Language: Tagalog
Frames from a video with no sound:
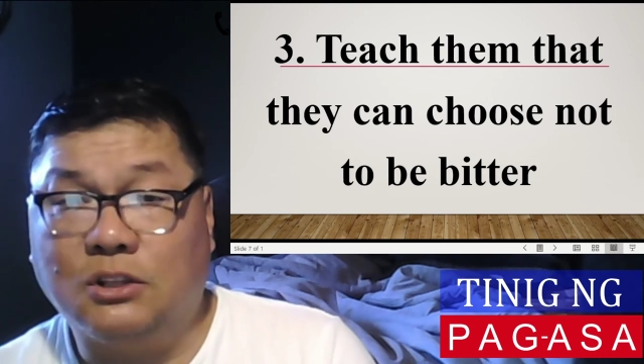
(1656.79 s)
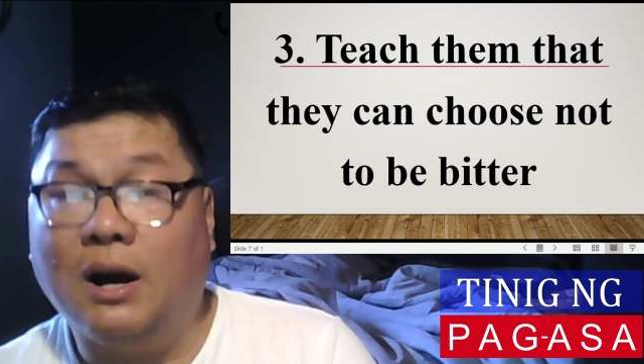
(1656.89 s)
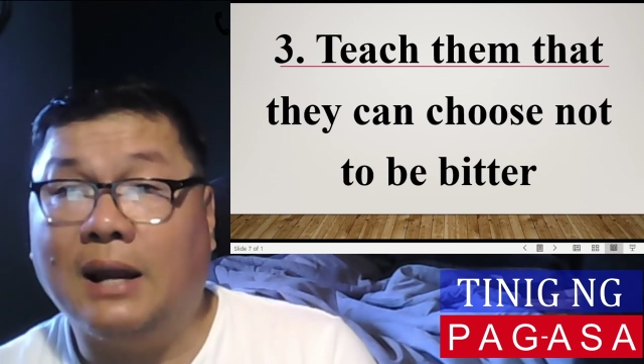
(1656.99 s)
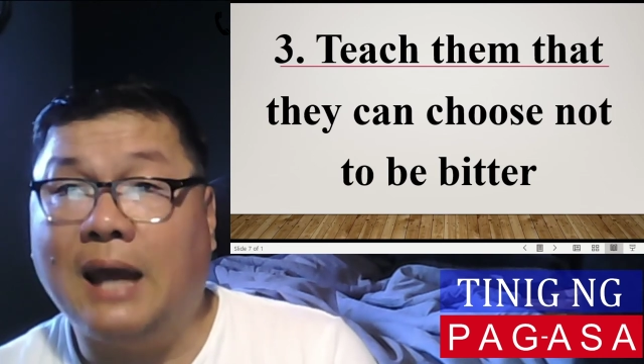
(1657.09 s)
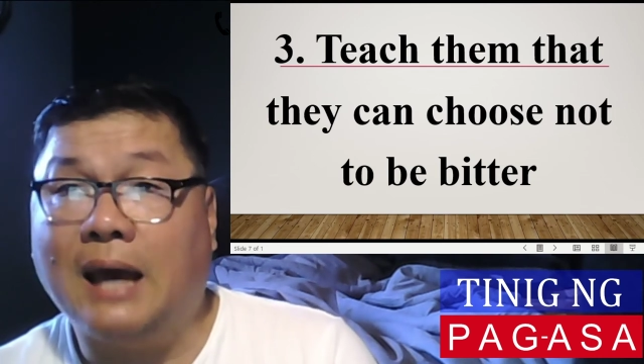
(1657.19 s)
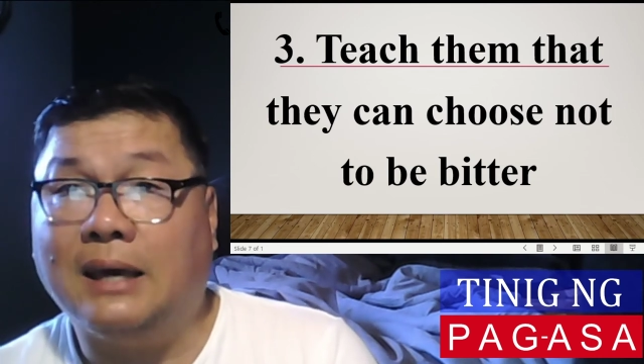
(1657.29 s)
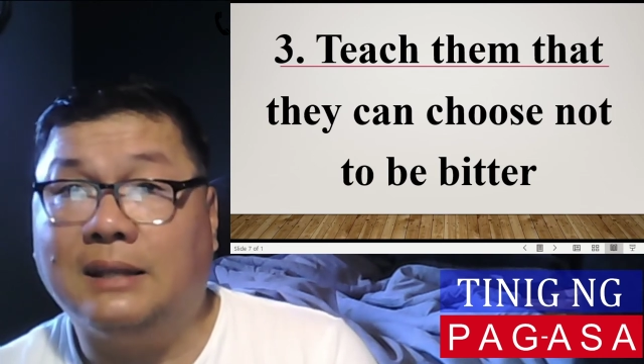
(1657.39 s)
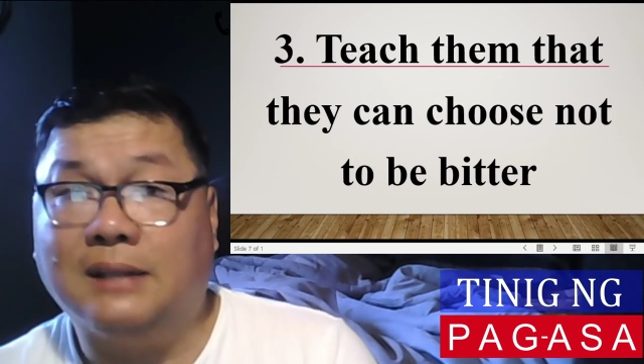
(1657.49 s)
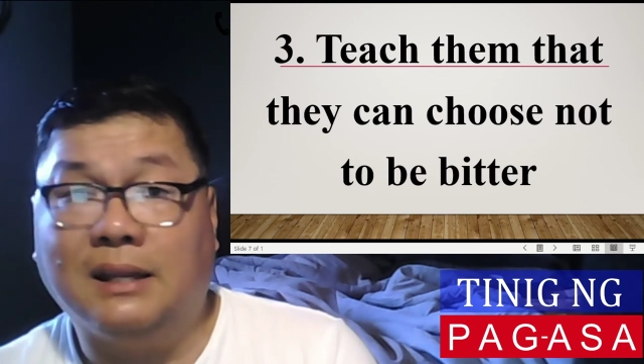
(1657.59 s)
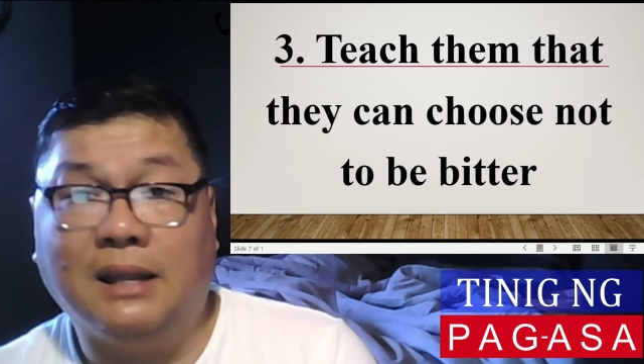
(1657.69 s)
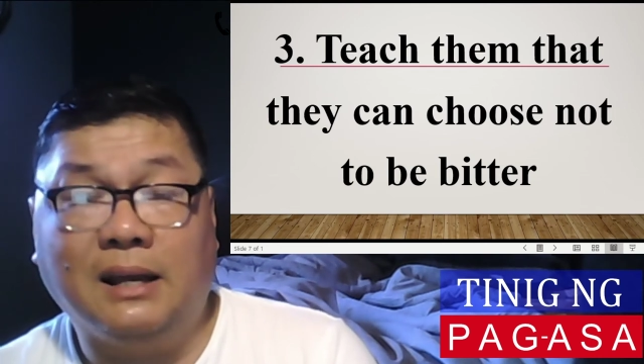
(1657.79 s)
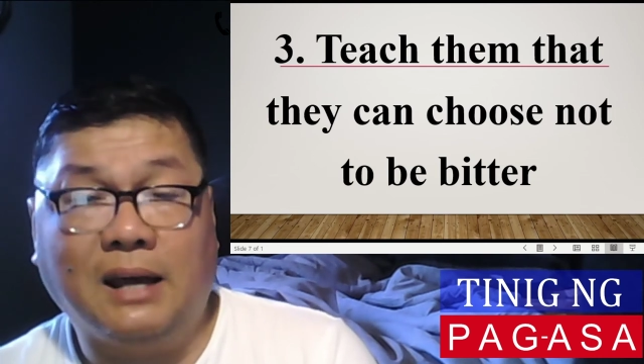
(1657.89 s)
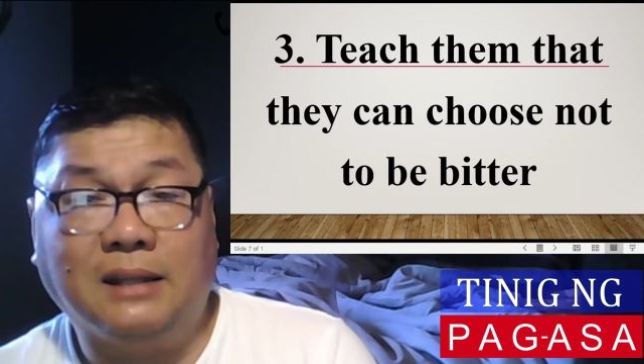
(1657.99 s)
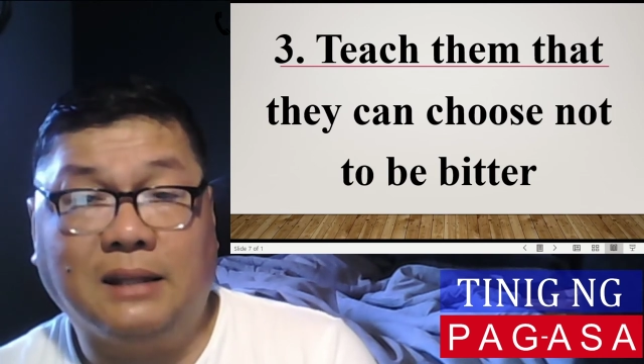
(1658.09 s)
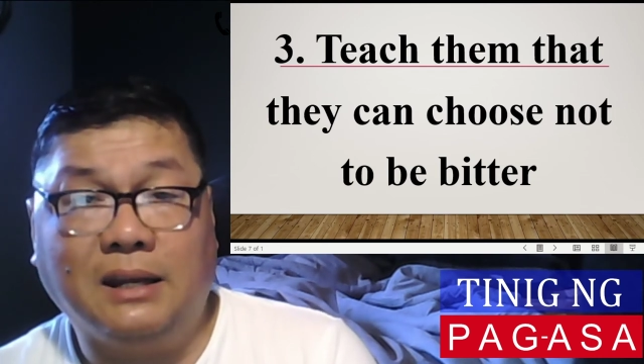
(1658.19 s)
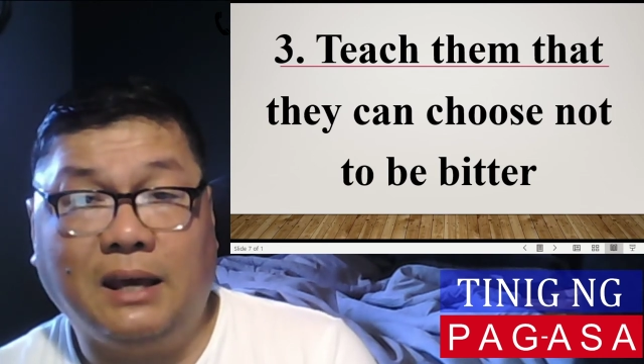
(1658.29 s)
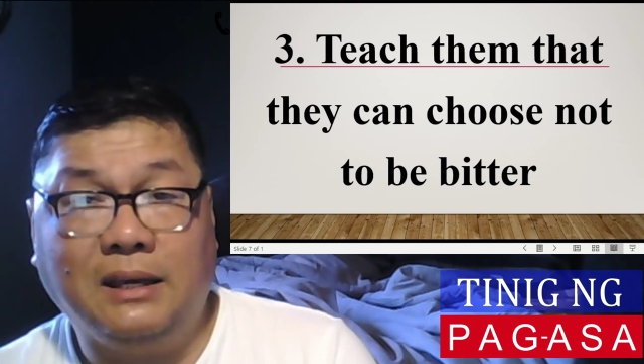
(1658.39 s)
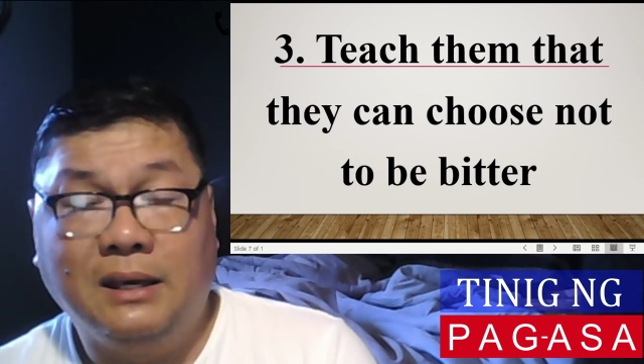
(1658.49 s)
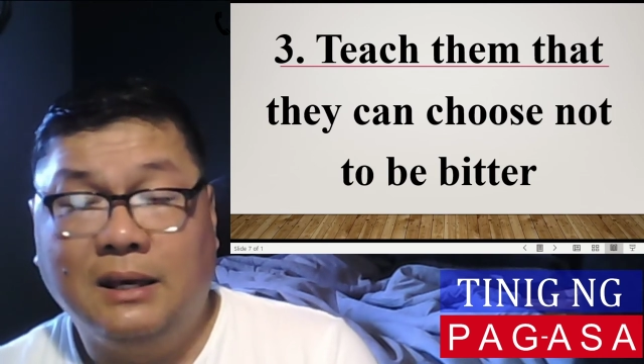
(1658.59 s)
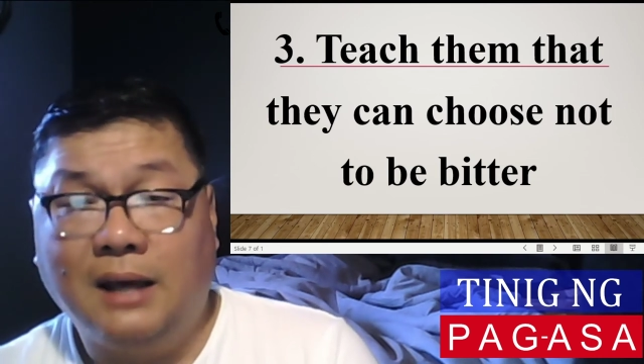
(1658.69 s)
ang nakikita na lang natin ay
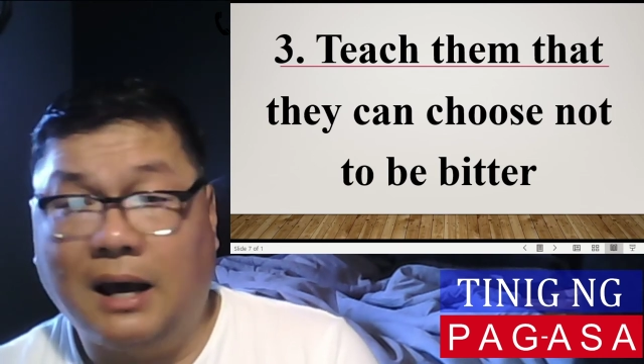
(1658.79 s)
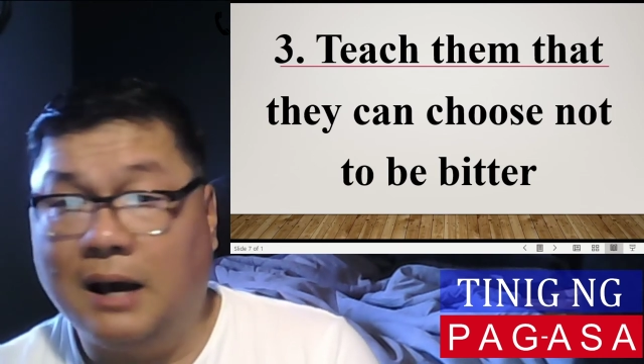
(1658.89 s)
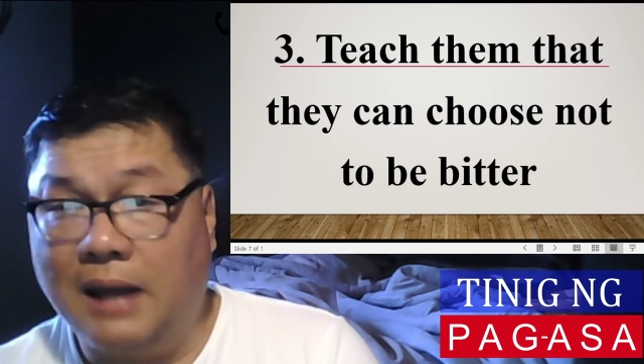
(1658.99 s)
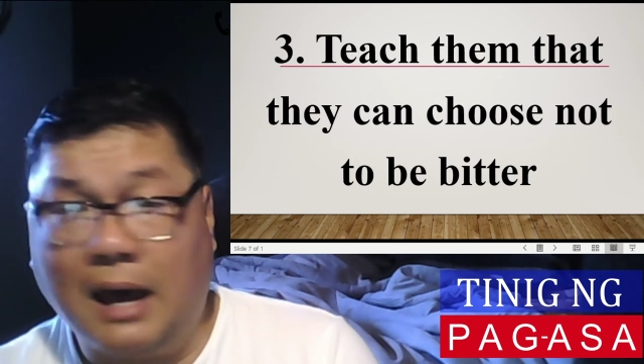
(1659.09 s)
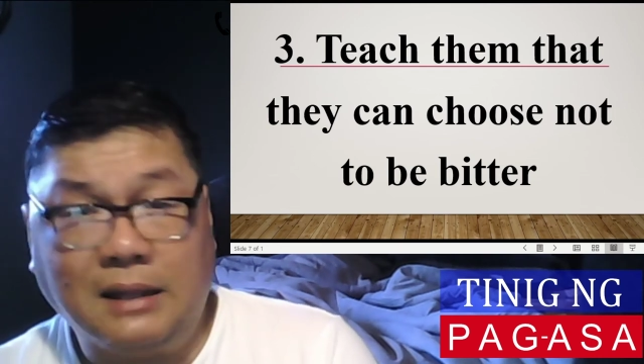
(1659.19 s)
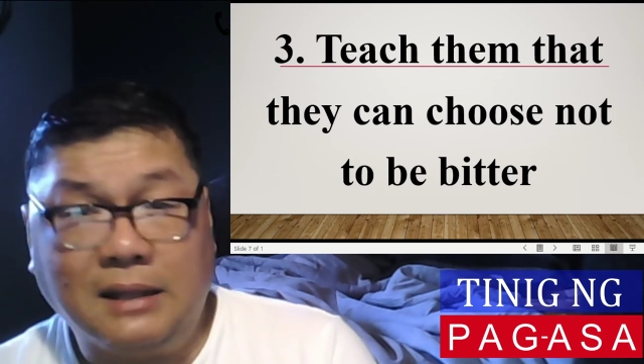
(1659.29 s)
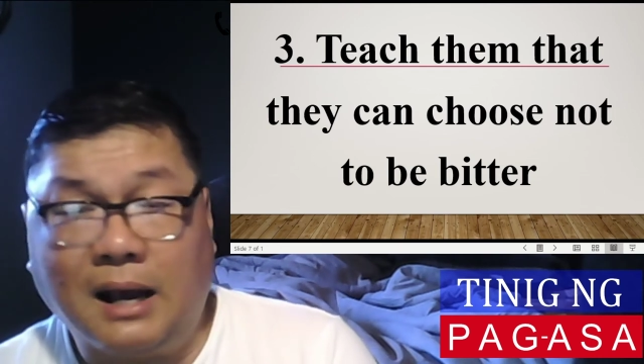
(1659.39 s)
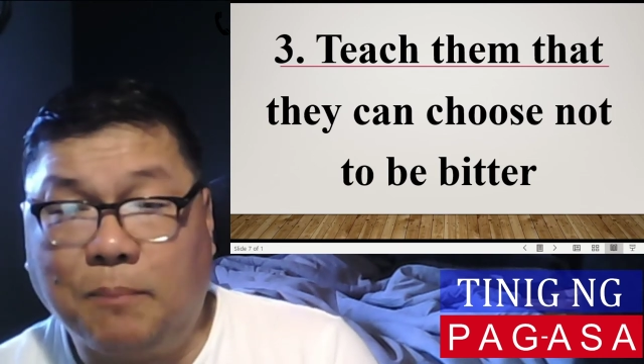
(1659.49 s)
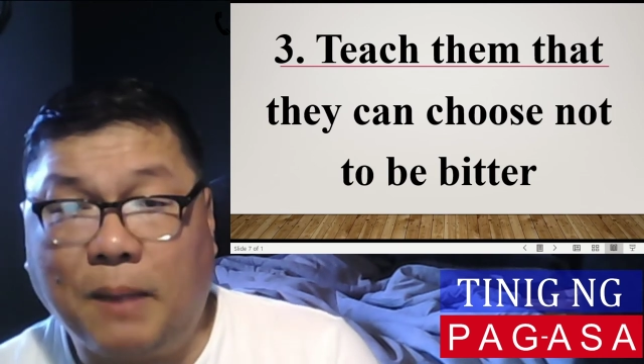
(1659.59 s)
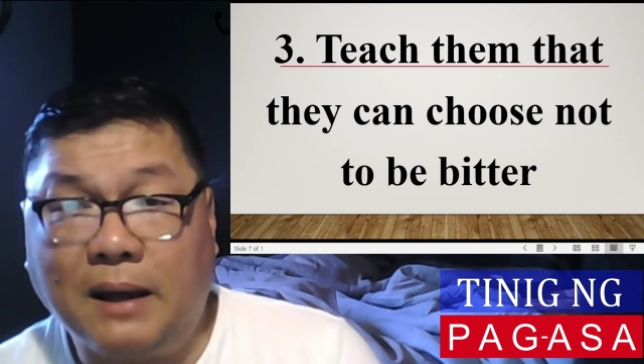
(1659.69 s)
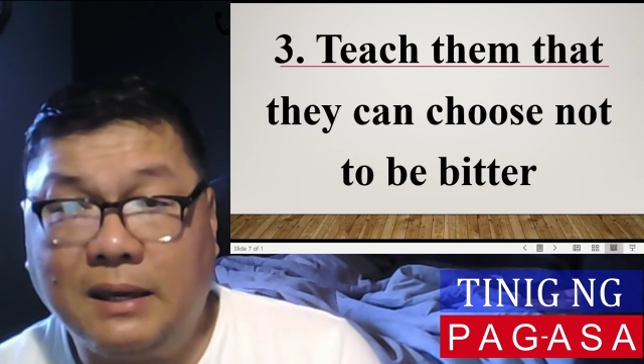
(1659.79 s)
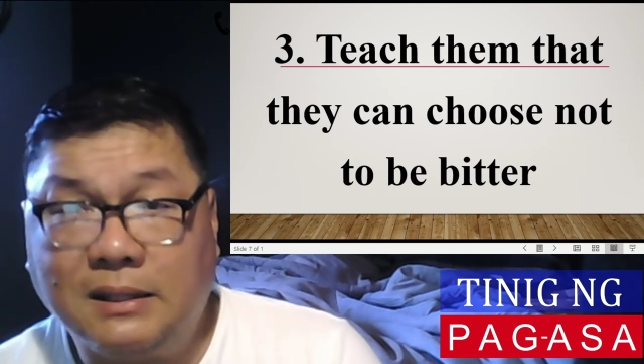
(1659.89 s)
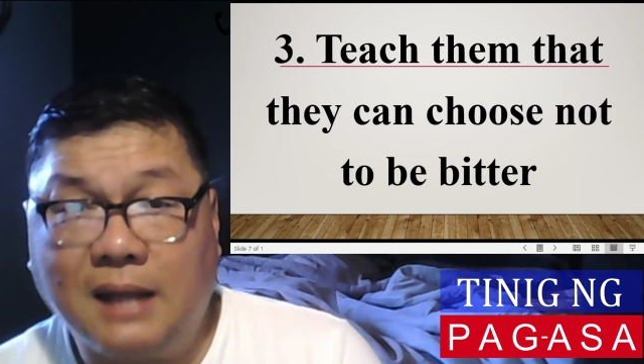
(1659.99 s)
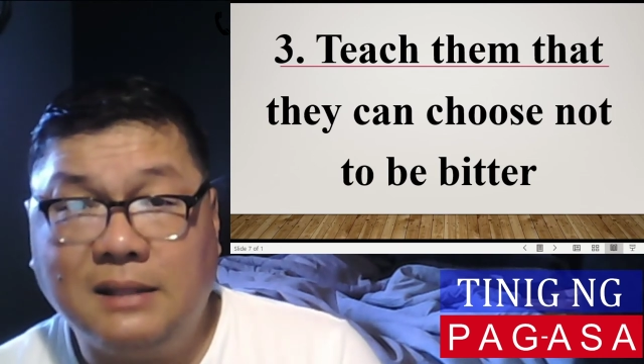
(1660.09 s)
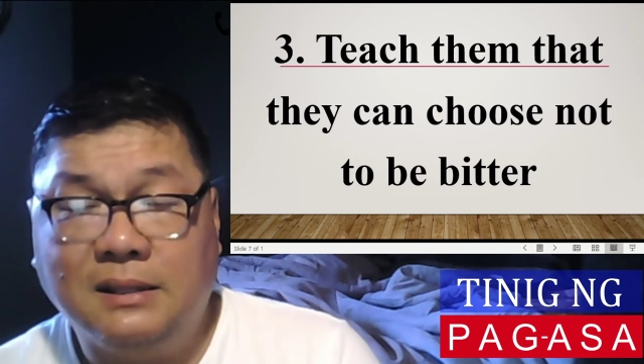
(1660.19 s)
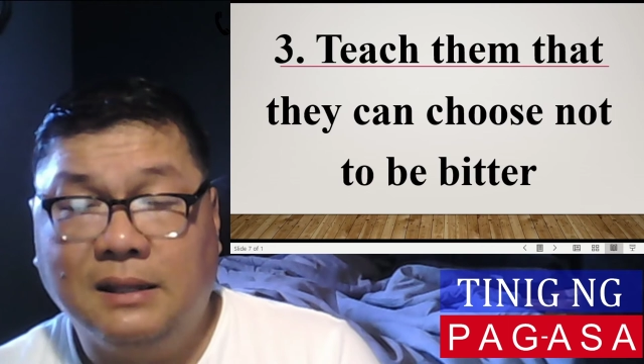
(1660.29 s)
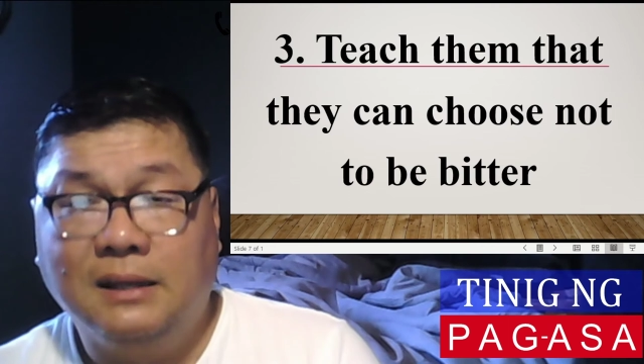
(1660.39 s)
ang lahat ng kapangitan,